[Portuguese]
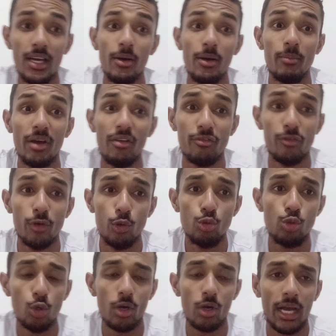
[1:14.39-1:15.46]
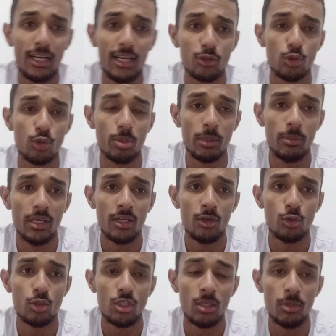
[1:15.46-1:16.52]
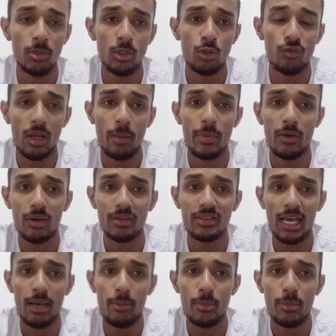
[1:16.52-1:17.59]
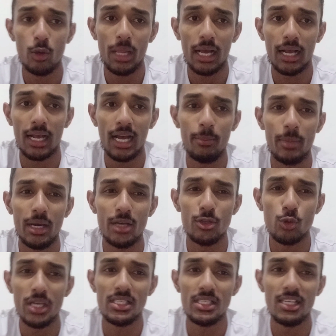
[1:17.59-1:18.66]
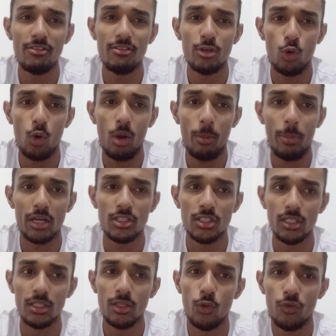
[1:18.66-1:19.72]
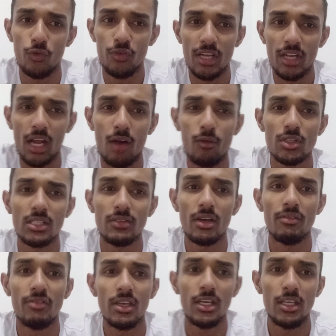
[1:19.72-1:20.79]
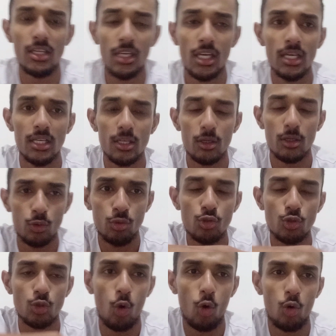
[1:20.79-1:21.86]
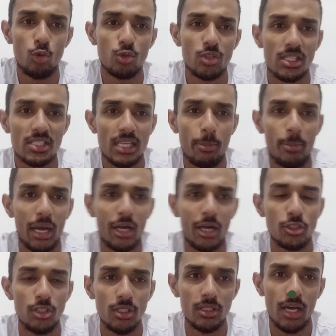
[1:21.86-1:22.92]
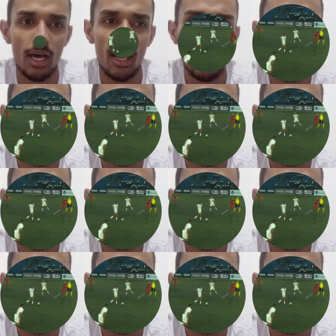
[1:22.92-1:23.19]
Mas foi um jogaço. Primeiro time do Flamengo até abriu o placar, mas o Resenha virou a partida. O final você vai ver aí com os gols essa partida.